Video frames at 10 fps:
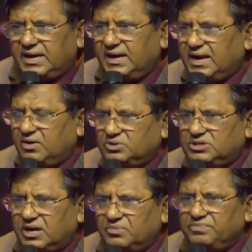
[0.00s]
గారు వచ్చారు
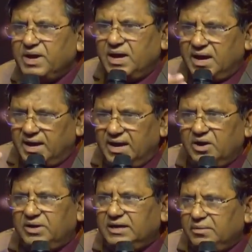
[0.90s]

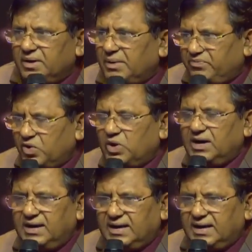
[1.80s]
రెండవది మా ఫ్లోర్ లీడర్